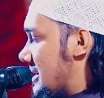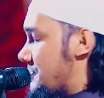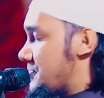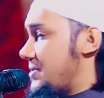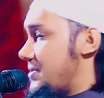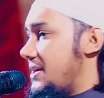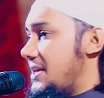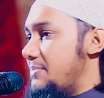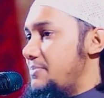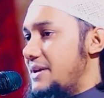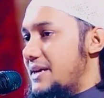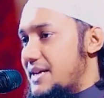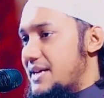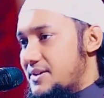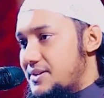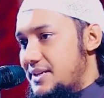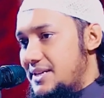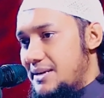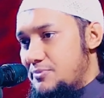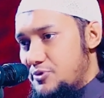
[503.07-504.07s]
তাফসির ইবনে
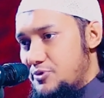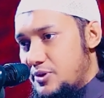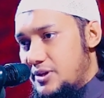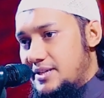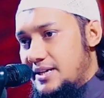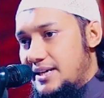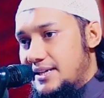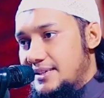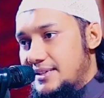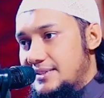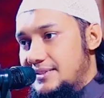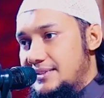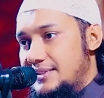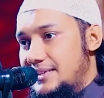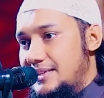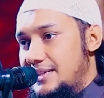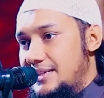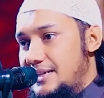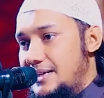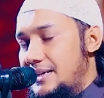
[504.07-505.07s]
কাসির নাম শুনেছেন
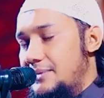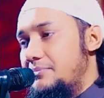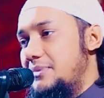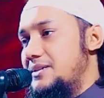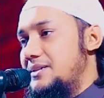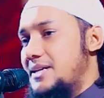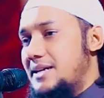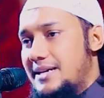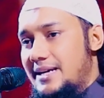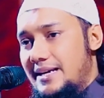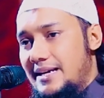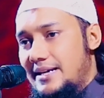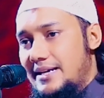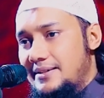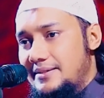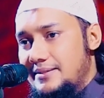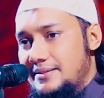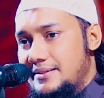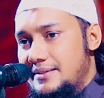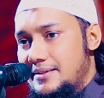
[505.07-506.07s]
বাসায়
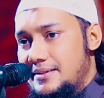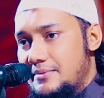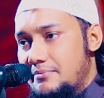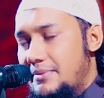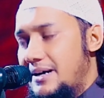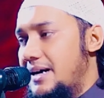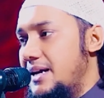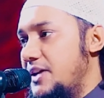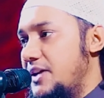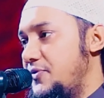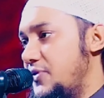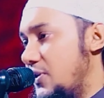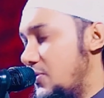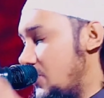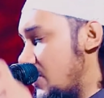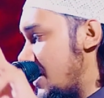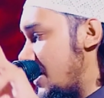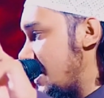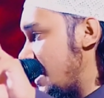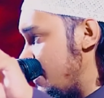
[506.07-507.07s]
কিনেন মারেফুল
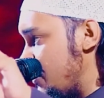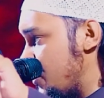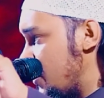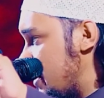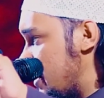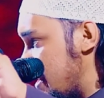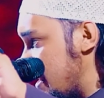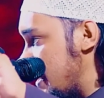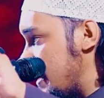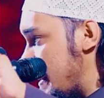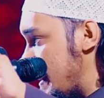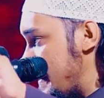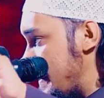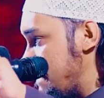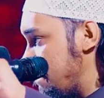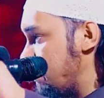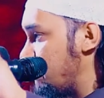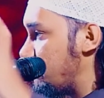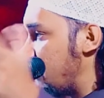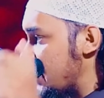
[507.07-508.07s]
কোরআন নাম শুনেছেন
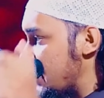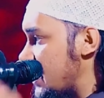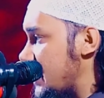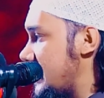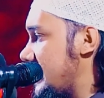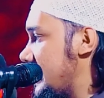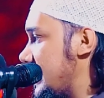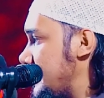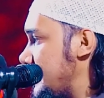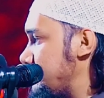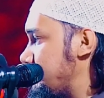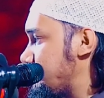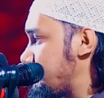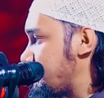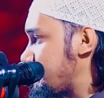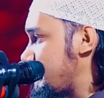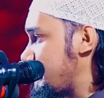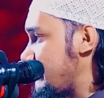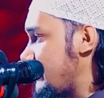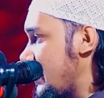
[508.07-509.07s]
বাসায় কিনেন
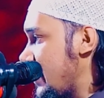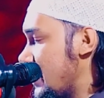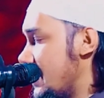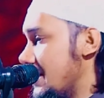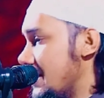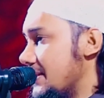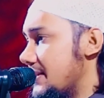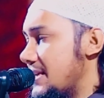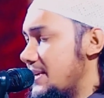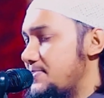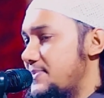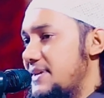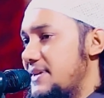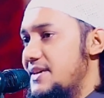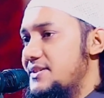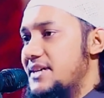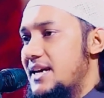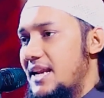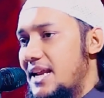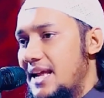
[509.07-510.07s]

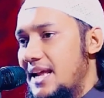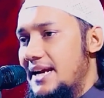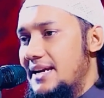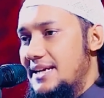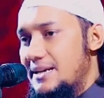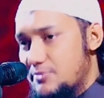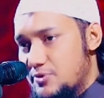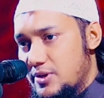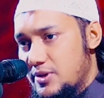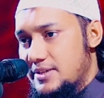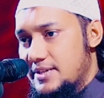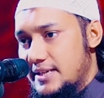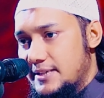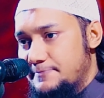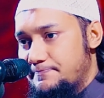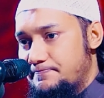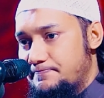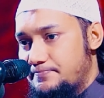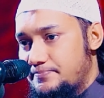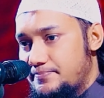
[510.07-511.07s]
তাফসিরে জাদালাই নাম
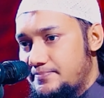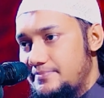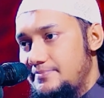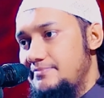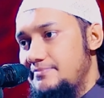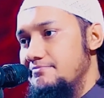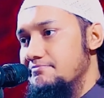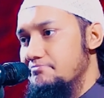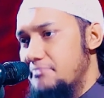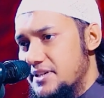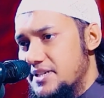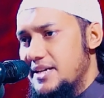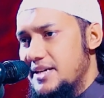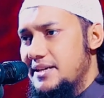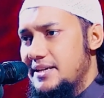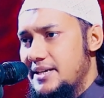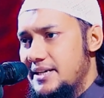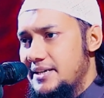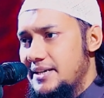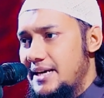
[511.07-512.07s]
শুনেছেন
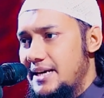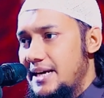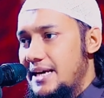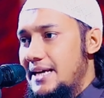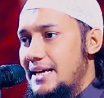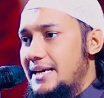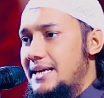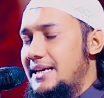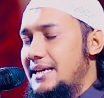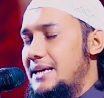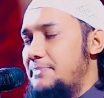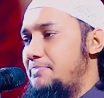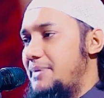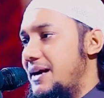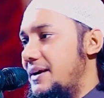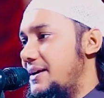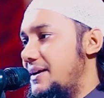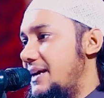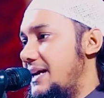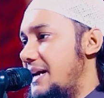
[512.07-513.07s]
বাসায় কিনেন কিনে
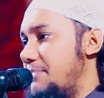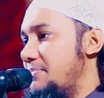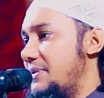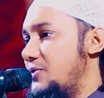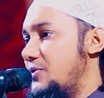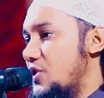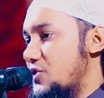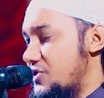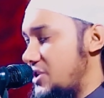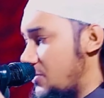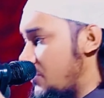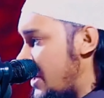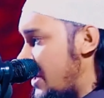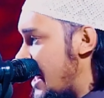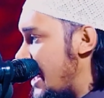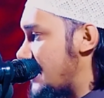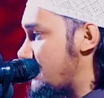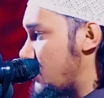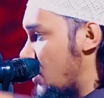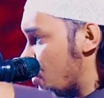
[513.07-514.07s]
পার ডে আপনি দশটা করে
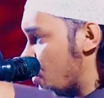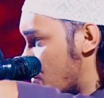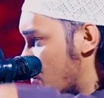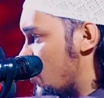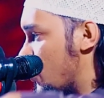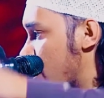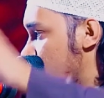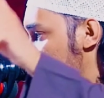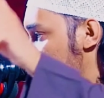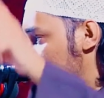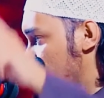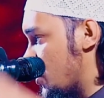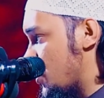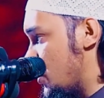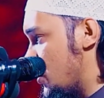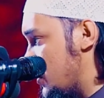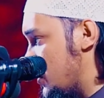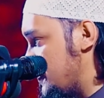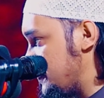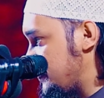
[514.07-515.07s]
আয়াত পড়া শুরু করেন অর্থ
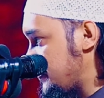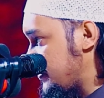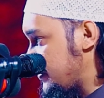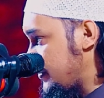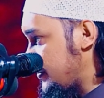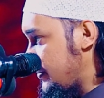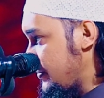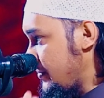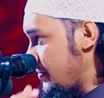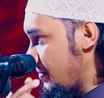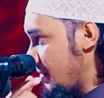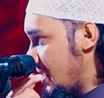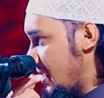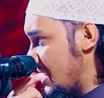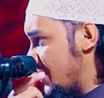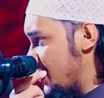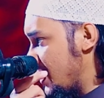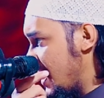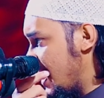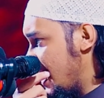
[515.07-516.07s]
সহ
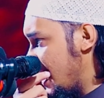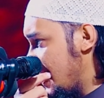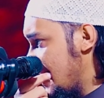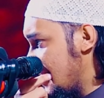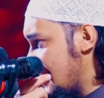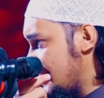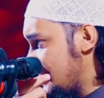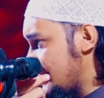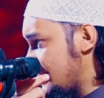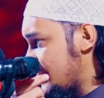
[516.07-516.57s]
ইনশাল্লাহ